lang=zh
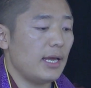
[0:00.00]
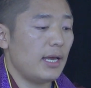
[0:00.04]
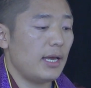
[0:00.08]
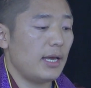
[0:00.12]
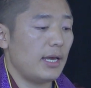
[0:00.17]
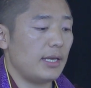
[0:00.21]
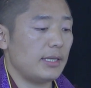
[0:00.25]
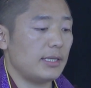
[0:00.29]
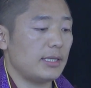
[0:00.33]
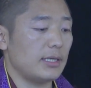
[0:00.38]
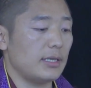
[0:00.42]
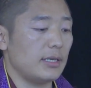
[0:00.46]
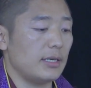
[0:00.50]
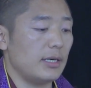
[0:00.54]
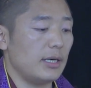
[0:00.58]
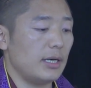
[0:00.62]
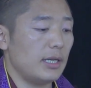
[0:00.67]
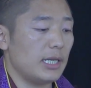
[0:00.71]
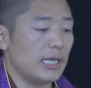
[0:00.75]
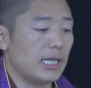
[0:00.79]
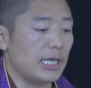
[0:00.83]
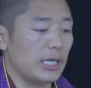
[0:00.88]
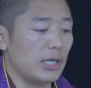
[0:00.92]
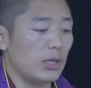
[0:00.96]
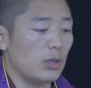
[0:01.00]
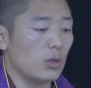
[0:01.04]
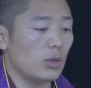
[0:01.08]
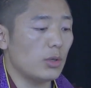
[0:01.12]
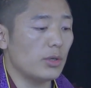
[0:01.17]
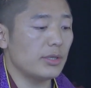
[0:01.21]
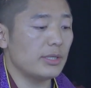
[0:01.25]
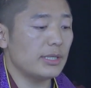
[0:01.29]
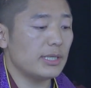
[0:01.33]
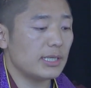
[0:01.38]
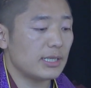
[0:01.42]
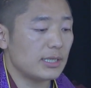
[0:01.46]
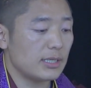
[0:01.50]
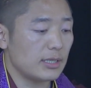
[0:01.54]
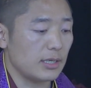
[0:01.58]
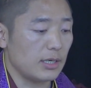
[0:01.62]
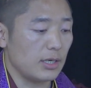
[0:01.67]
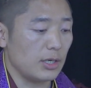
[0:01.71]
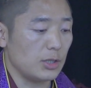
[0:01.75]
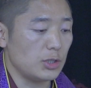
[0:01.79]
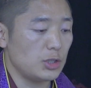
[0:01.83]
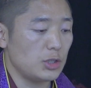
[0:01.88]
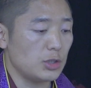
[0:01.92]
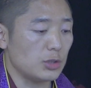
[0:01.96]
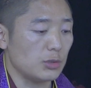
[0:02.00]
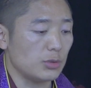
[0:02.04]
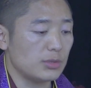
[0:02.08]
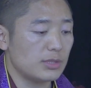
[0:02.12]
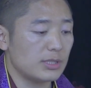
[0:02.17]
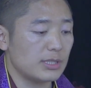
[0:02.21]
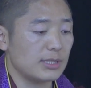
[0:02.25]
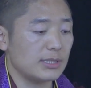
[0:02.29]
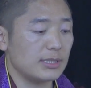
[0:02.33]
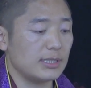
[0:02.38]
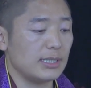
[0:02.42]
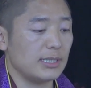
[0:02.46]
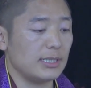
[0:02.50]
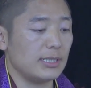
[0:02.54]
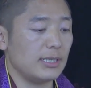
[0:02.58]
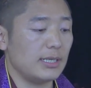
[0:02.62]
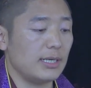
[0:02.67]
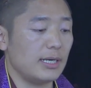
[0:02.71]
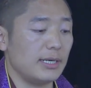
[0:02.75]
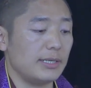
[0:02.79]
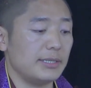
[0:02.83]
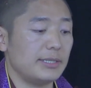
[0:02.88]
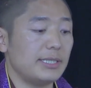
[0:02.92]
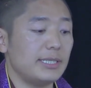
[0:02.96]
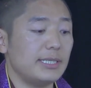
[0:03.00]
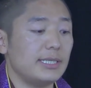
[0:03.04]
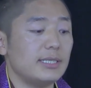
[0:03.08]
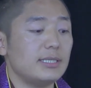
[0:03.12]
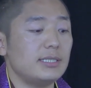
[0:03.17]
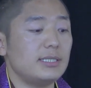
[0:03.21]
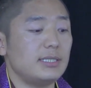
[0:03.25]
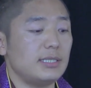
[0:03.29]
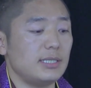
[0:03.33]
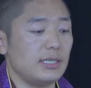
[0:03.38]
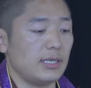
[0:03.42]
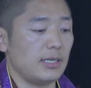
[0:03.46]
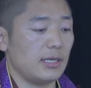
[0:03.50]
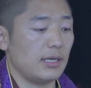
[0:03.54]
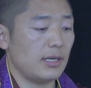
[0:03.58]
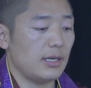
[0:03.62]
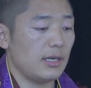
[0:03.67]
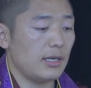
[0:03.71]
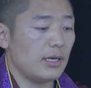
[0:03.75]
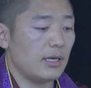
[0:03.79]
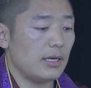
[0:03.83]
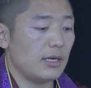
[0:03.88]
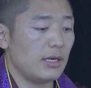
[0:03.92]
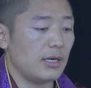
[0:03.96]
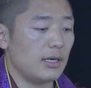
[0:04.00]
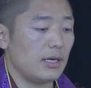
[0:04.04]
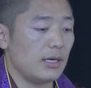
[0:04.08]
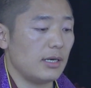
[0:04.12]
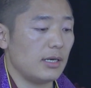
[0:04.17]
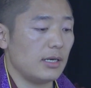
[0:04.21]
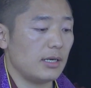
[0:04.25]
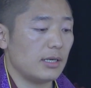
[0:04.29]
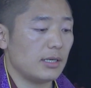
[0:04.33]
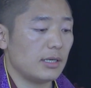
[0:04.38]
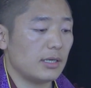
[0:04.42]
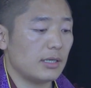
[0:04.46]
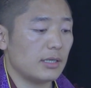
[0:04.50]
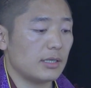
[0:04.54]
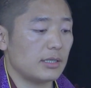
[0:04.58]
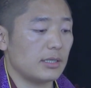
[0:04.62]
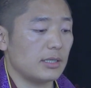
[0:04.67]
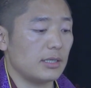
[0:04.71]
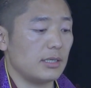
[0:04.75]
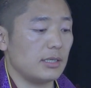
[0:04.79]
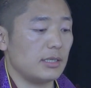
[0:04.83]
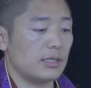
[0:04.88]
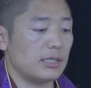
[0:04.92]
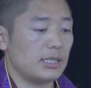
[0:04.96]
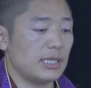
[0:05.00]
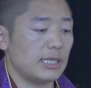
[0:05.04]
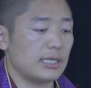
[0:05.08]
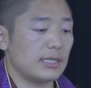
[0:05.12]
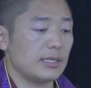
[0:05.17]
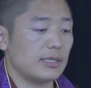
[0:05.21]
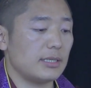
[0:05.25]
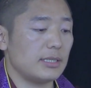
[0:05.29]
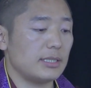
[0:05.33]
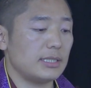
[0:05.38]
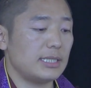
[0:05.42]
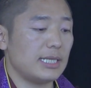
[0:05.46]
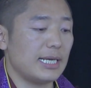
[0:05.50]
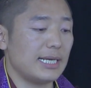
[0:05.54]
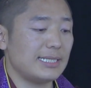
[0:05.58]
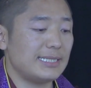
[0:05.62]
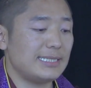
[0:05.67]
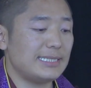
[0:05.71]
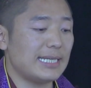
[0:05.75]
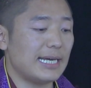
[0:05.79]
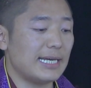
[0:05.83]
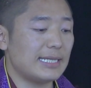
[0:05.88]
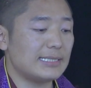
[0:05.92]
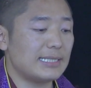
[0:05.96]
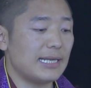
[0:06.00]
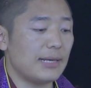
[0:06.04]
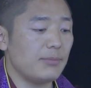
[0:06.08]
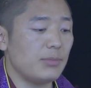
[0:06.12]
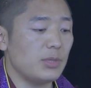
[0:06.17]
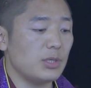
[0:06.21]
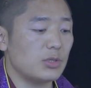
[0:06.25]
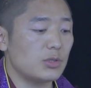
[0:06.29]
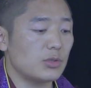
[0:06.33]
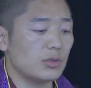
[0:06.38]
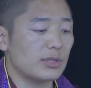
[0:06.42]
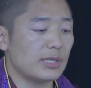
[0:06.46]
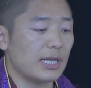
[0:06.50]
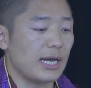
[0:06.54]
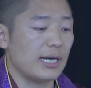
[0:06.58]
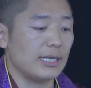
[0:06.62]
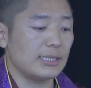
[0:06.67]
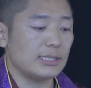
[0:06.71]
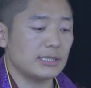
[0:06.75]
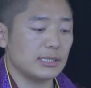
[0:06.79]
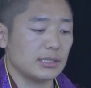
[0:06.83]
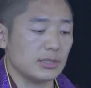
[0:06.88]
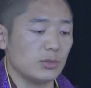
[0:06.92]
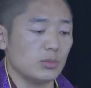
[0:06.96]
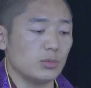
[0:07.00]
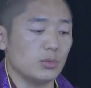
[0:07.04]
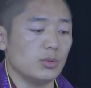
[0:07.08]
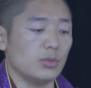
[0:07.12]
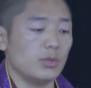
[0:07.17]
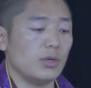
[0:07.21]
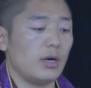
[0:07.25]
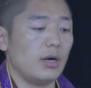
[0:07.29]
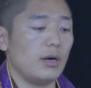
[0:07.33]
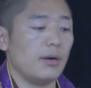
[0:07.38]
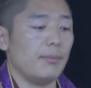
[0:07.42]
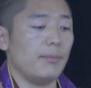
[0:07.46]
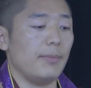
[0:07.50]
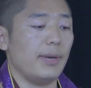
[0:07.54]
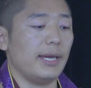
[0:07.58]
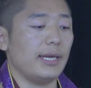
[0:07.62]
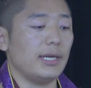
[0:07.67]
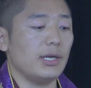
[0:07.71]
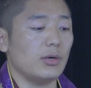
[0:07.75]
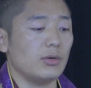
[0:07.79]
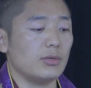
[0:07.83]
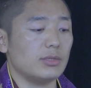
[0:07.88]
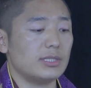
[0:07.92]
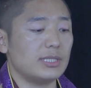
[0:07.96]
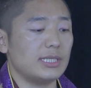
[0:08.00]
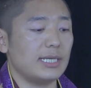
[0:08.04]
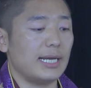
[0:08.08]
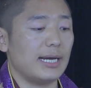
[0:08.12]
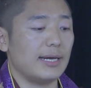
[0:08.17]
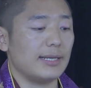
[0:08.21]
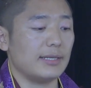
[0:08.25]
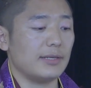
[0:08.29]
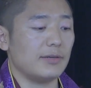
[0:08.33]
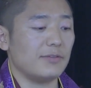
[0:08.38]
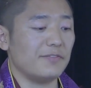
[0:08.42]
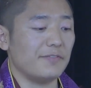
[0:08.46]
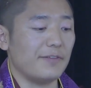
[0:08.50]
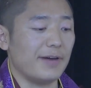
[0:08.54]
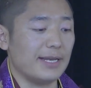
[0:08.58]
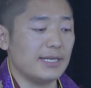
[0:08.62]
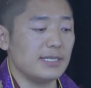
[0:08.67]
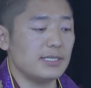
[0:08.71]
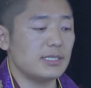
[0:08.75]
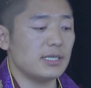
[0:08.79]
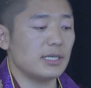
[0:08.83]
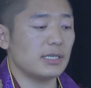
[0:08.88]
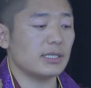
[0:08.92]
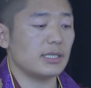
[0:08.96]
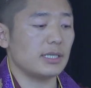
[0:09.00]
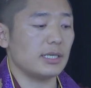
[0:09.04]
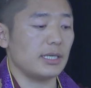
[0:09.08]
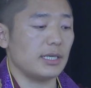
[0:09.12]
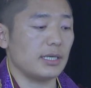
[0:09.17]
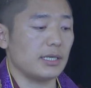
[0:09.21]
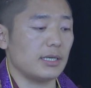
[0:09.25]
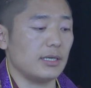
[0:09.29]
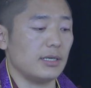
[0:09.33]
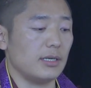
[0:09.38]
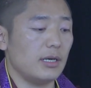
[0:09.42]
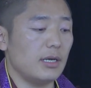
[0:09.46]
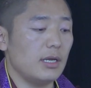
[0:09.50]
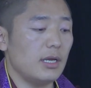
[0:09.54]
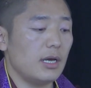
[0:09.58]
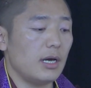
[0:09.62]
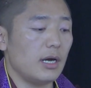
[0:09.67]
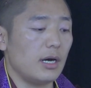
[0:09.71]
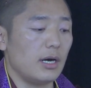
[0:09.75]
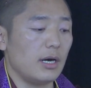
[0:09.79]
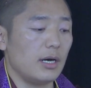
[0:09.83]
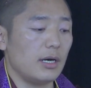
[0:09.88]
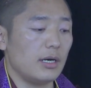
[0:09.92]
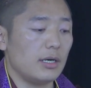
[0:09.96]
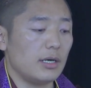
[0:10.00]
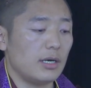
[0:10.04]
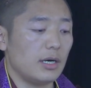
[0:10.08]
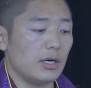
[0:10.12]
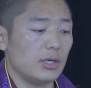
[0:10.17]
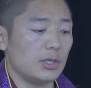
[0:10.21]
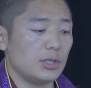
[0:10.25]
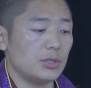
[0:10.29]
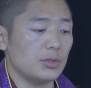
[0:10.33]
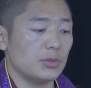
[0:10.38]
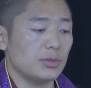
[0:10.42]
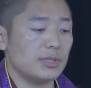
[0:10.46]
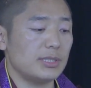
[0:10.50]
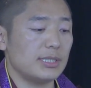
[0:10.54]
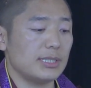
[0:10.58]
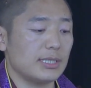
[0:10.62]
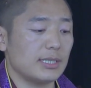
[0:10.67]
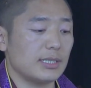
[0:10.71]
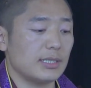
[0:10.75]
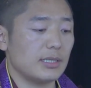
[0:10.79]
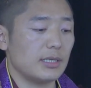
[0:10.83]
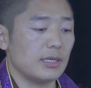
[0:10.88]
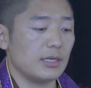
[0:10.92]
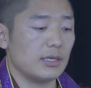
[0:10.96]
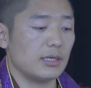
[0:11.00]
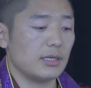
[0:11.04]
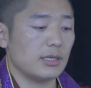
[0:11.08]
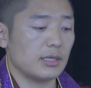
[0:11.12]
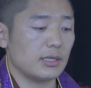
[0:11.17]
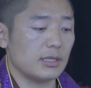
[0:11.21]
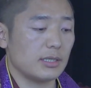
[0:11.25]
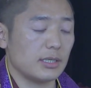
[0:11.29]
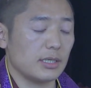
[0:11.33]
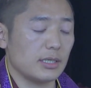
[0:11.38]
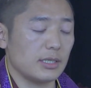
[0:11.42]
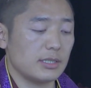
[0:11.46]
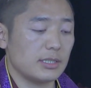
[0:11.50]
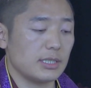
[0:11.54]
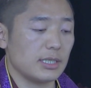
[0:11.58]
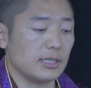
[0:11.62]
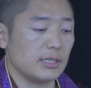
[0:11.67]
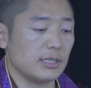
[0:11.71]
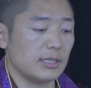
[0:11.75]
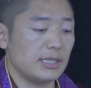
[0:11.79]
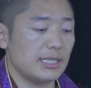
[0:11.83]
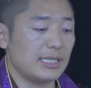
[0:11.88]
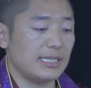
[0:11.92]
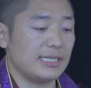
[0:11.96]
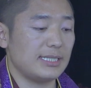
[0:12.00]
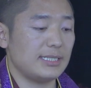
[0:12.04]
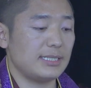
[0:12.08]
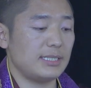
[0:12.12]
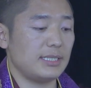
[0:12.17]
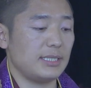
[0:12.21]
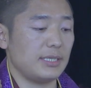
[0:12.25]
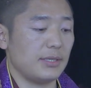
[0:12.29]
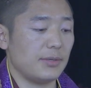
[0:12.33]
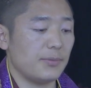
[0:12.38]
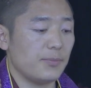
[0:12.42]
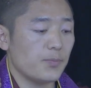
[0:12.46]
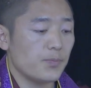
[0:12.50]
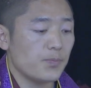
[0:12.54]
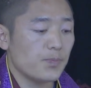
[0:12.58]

呃的理论和修持的呃体系，呃呃这个在下三密中呢则无呃没有这样的完整的一个啊啊修行呃跟这个体系，